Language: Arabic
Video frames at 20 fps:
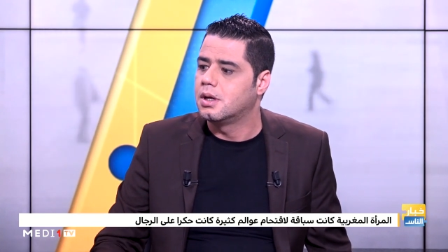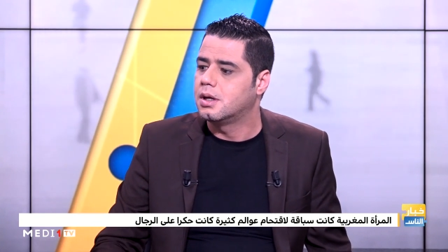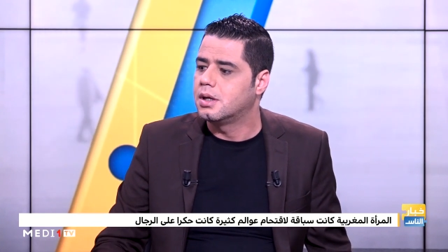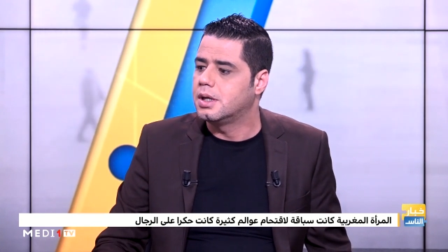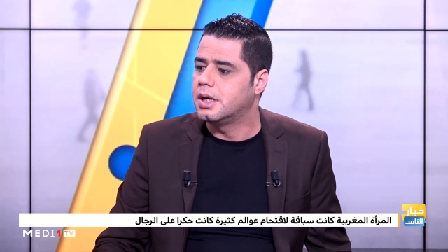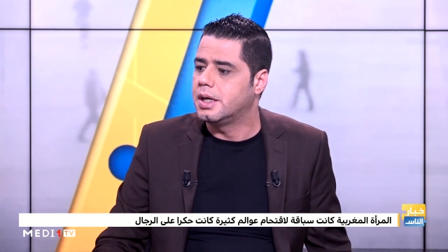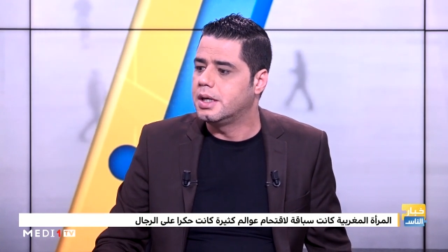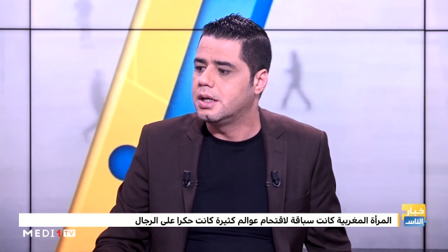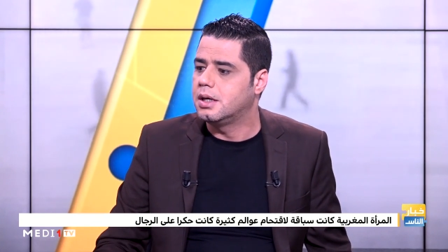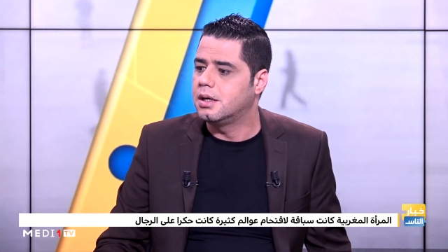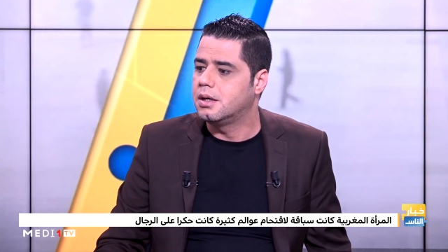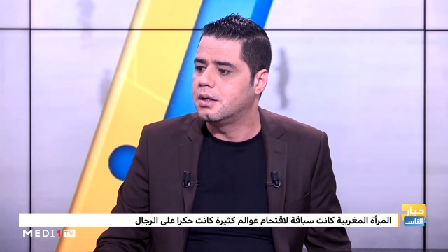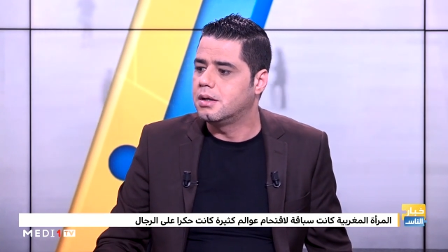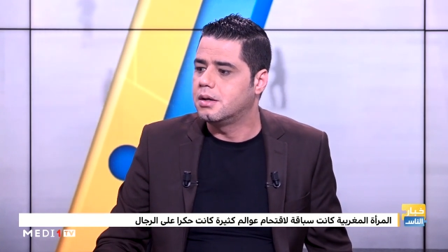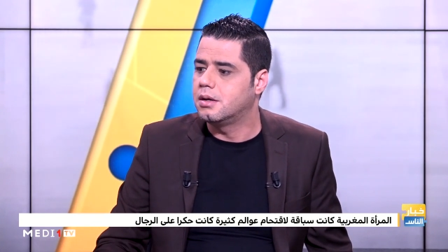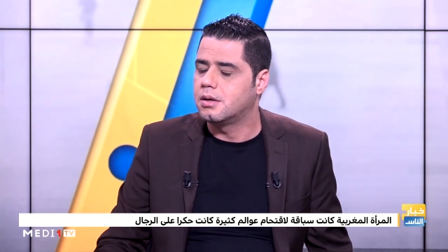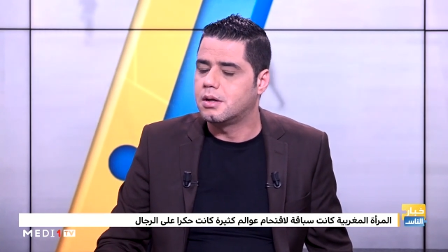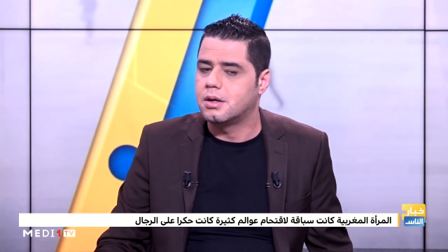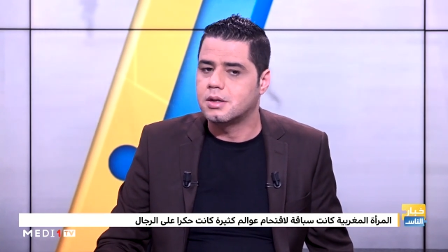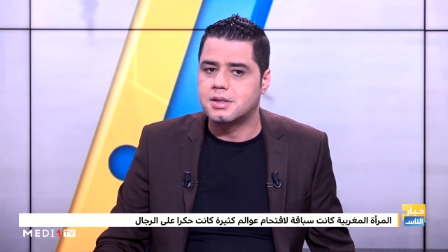
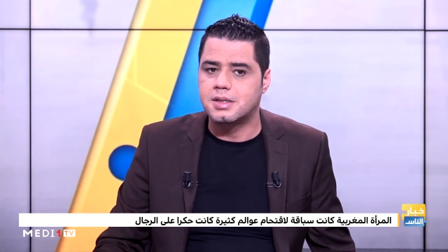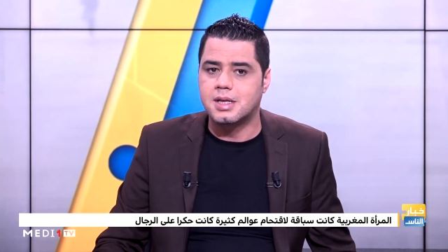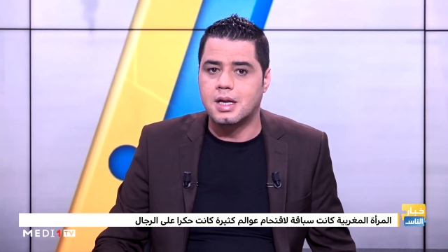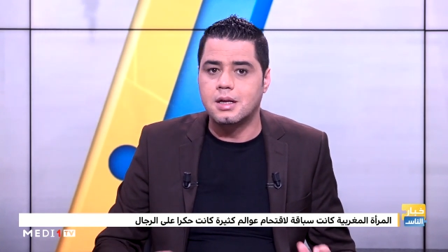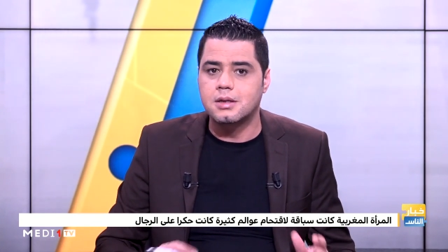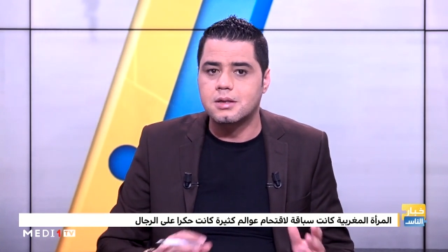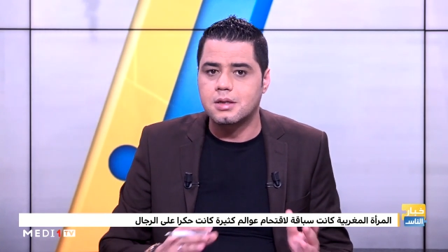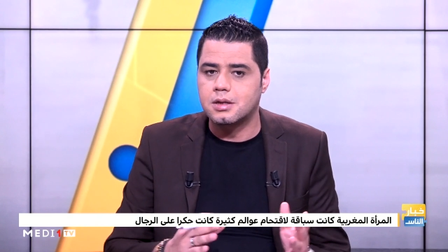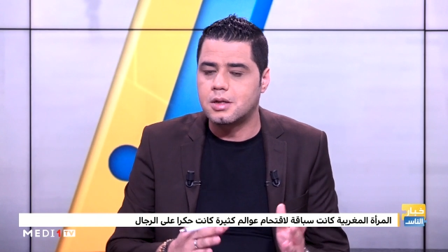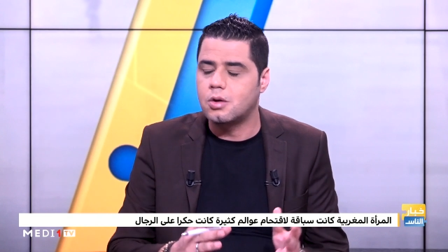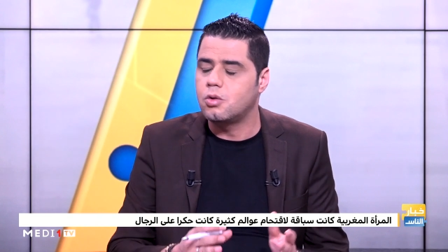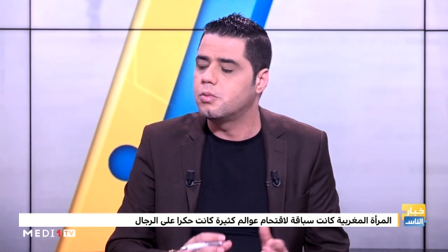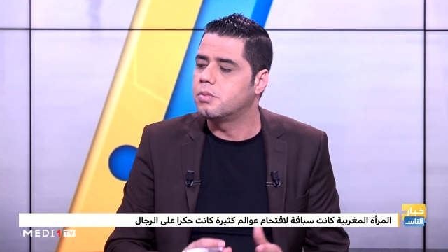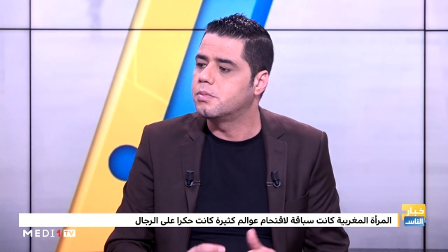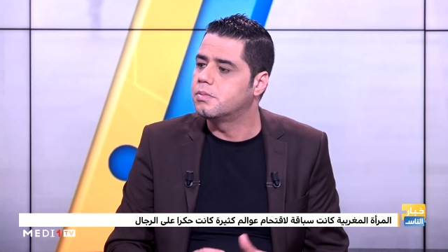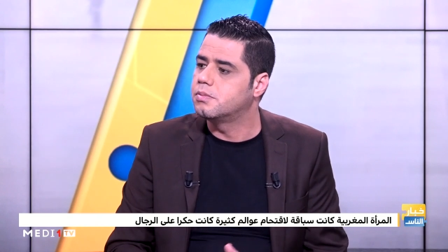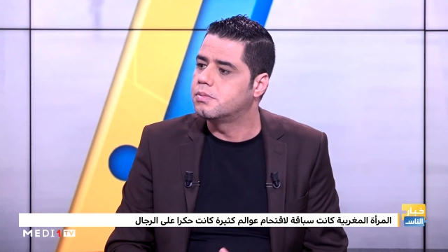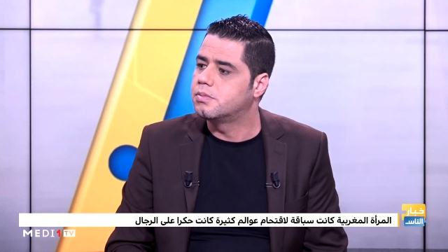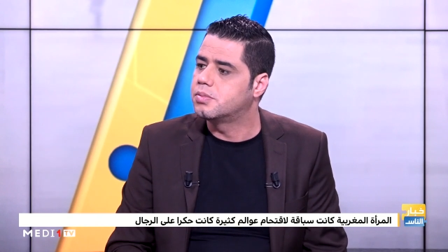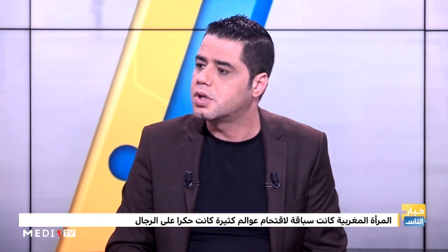يعني سلط الضوء
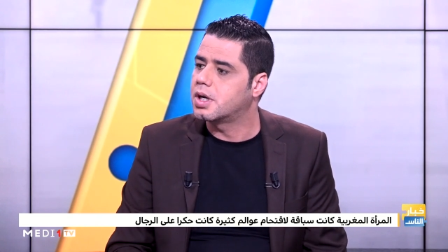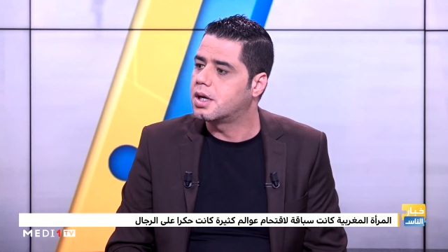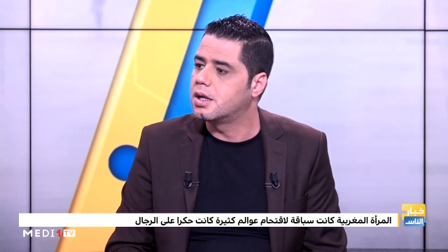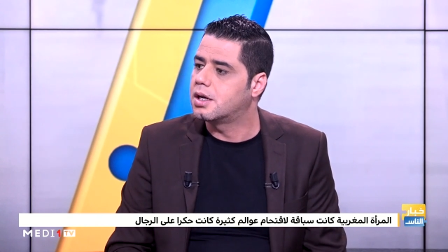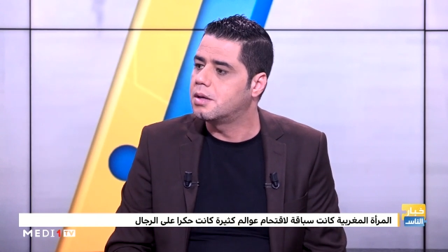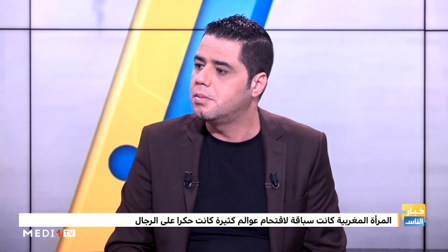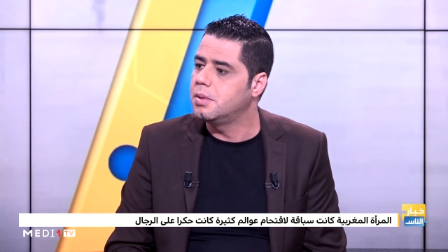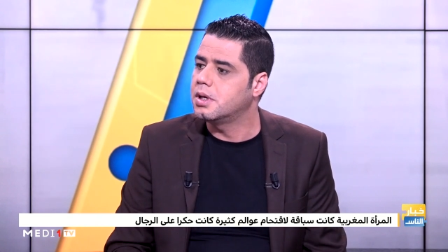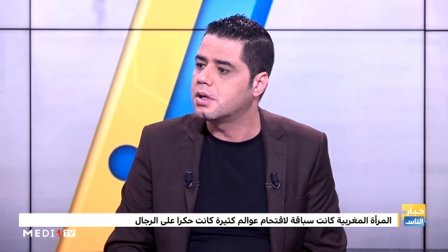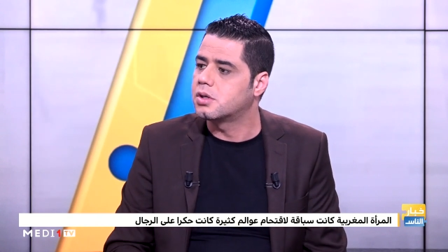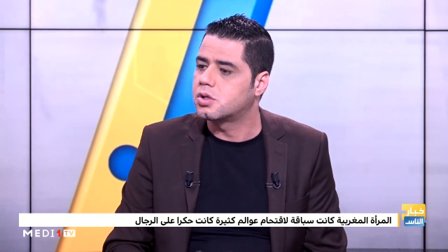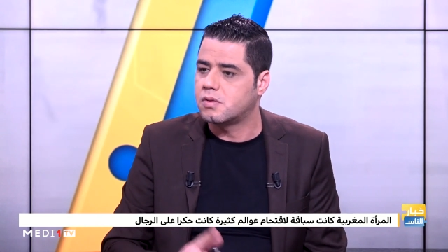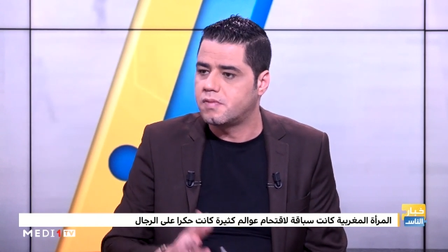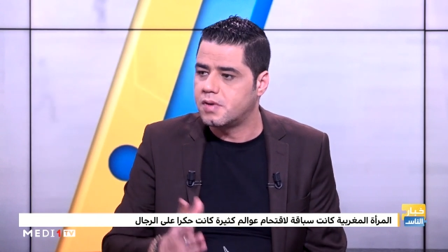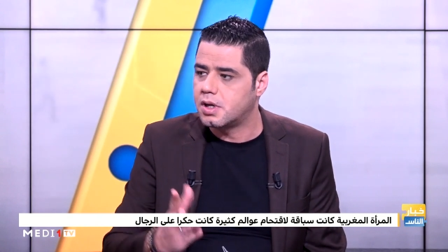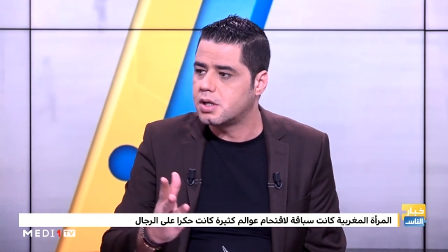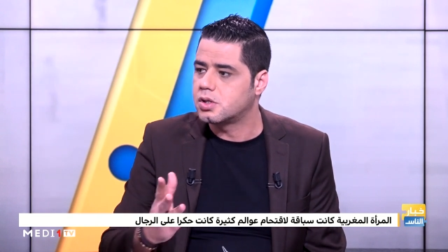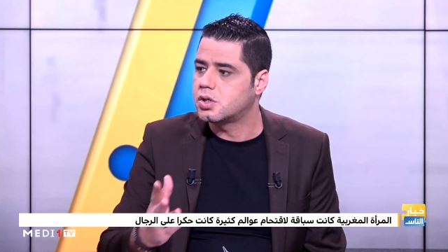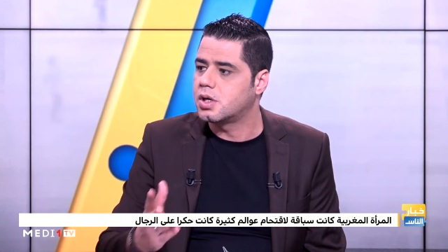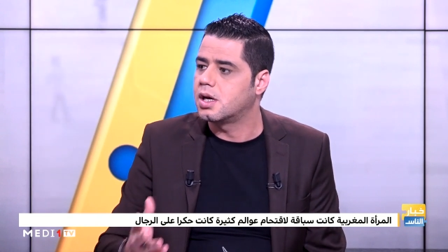بشكل كبير
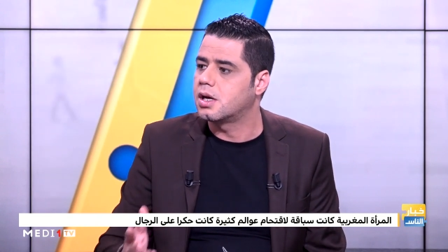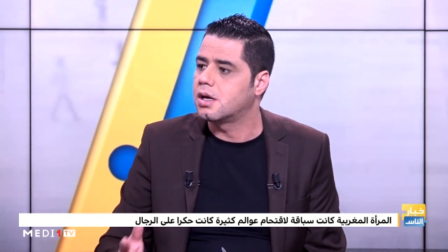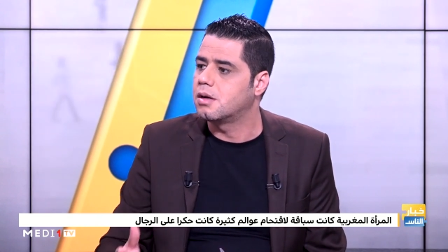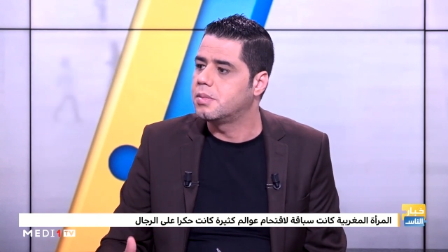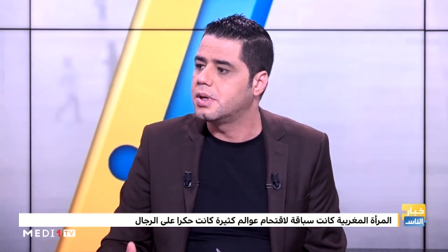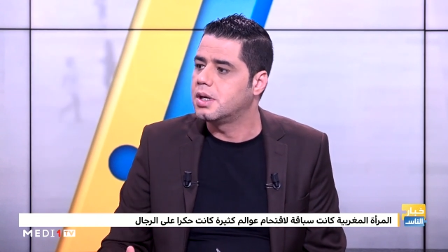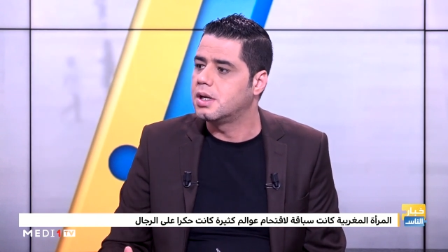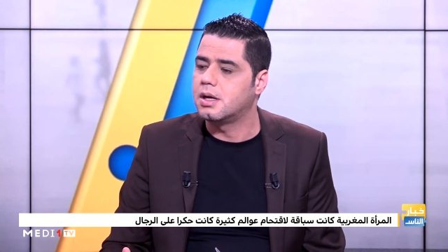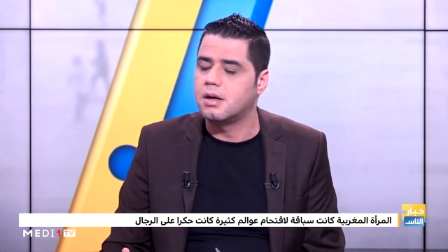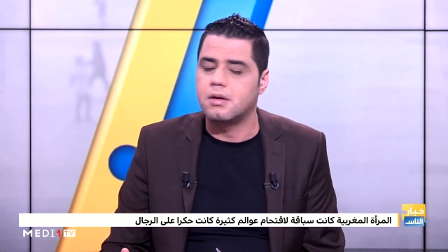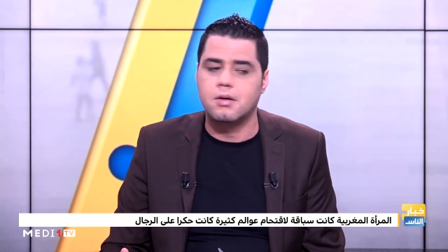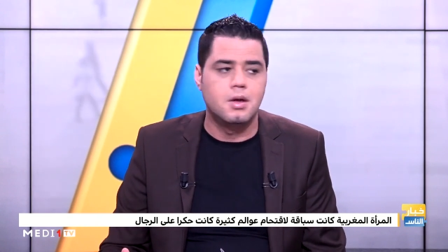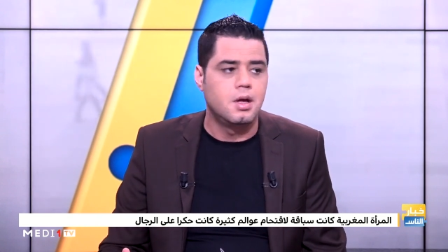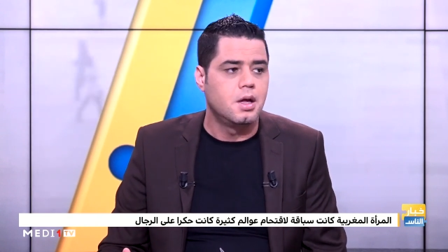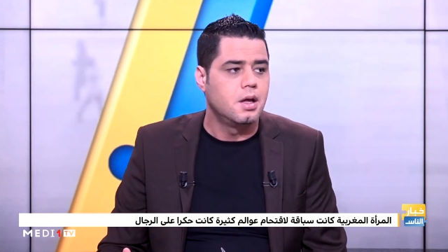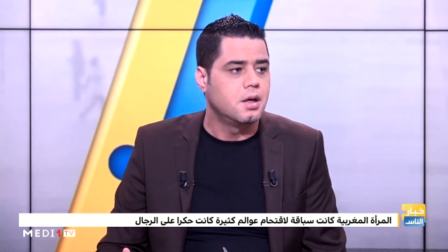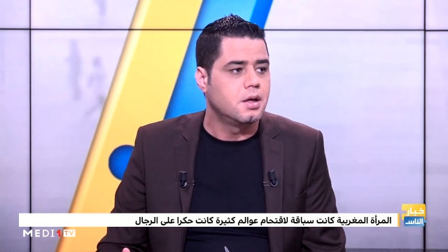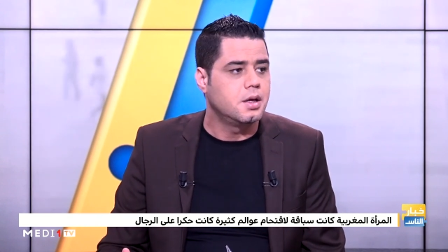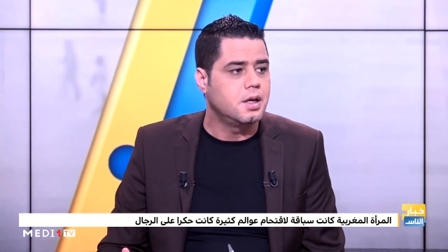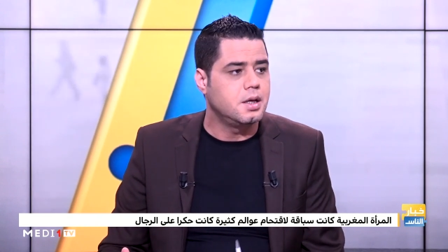شفنا رجاء قبيله
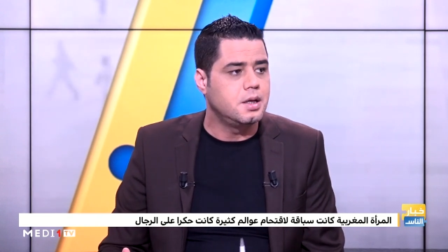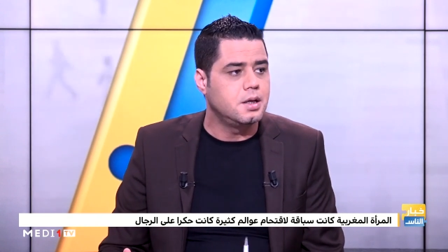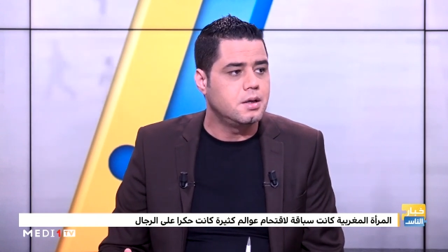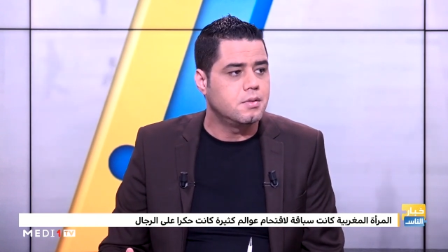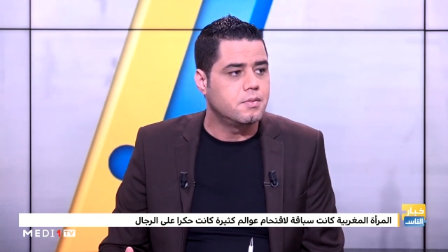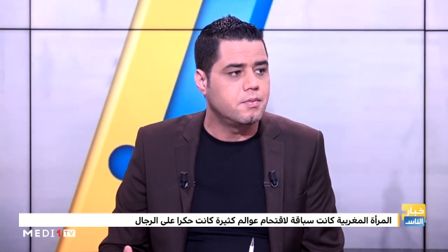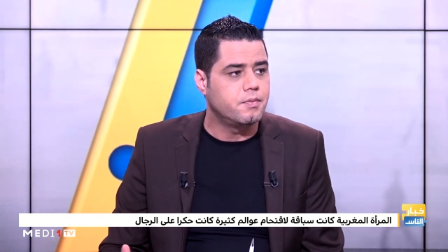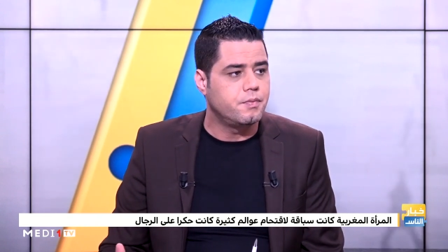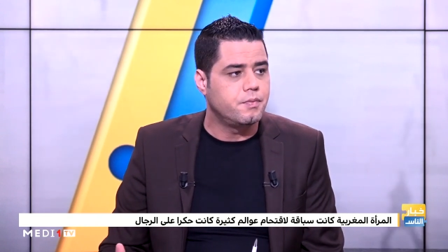يعني